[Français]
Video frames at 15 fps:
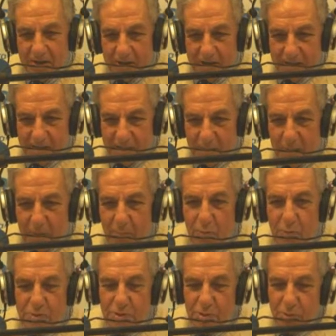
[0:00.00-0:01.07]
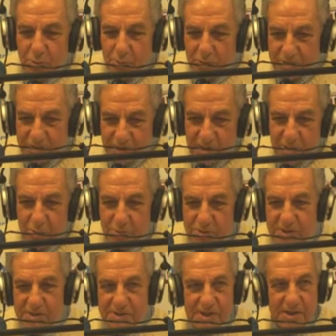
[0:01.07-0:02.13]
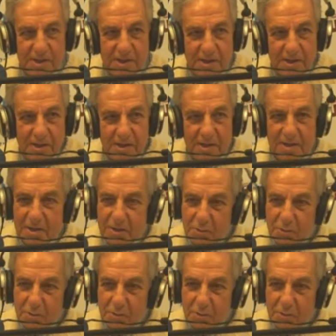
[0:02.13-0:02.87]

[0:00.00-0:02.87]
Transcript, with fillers: Il a été membre aussi du conseil diocésain.